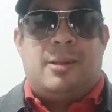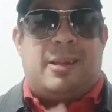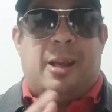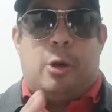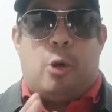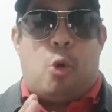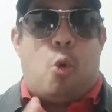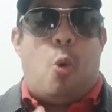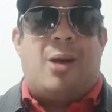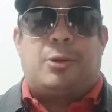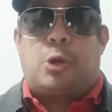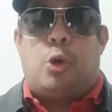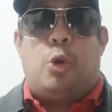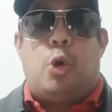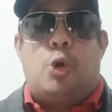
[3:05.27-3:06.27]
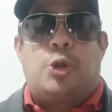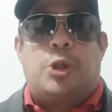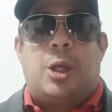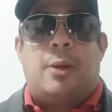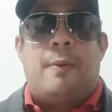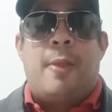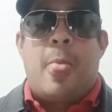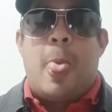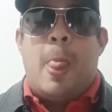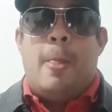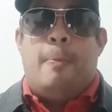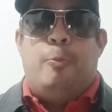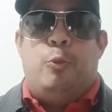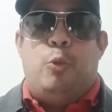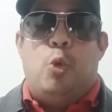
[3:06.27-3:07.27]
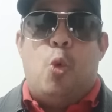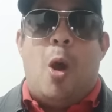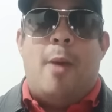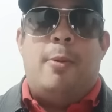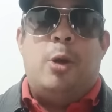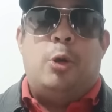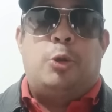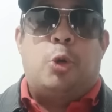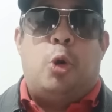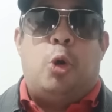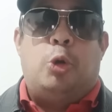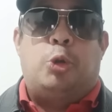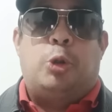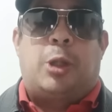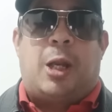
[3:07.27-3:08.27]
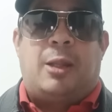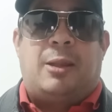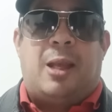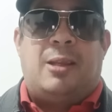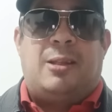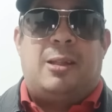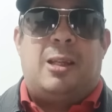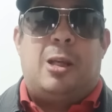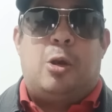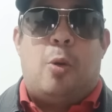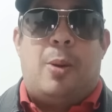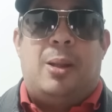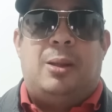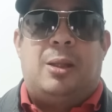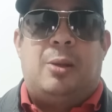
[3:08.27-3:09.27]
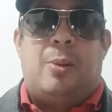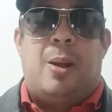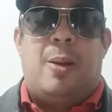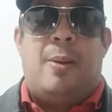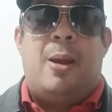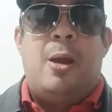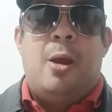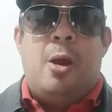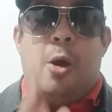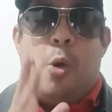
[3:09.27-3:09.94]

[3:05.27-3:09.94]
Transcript: 0412 988 3529